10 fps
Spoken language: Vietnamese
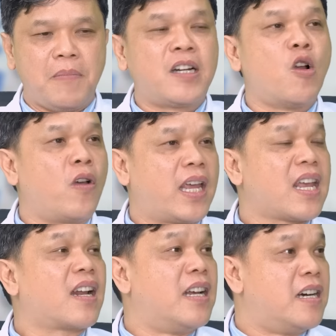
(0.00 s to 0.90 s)
biến đổi cái
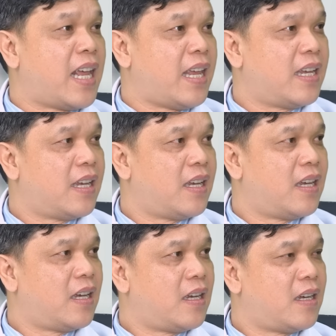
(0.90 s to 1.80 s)
chất lượng đi,
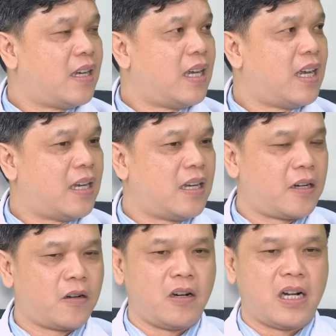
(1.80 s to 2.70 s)
à,
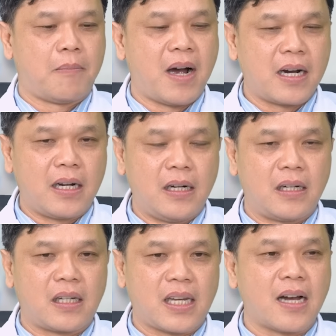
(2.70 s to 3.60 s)
rồi nó mất
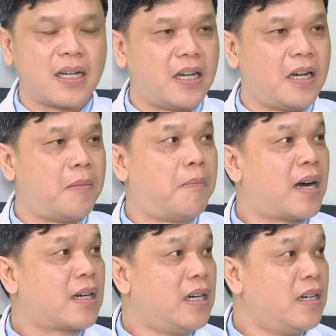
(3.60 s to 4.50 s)
chất,
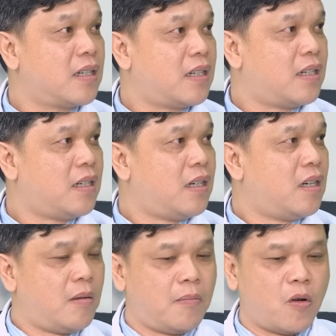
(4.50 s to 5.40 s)
mất nước,
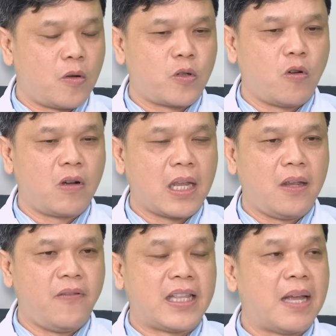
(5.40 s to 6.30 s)
yeah. Một số
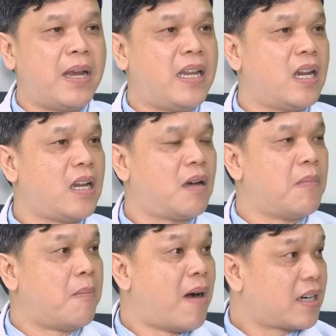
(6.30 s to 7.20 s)
cái vitamin nó
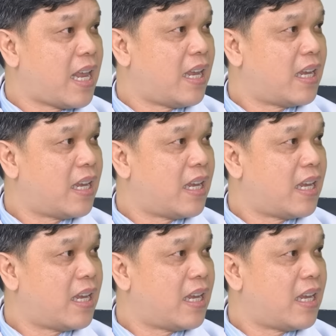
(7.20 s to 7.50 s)
bị mất đi.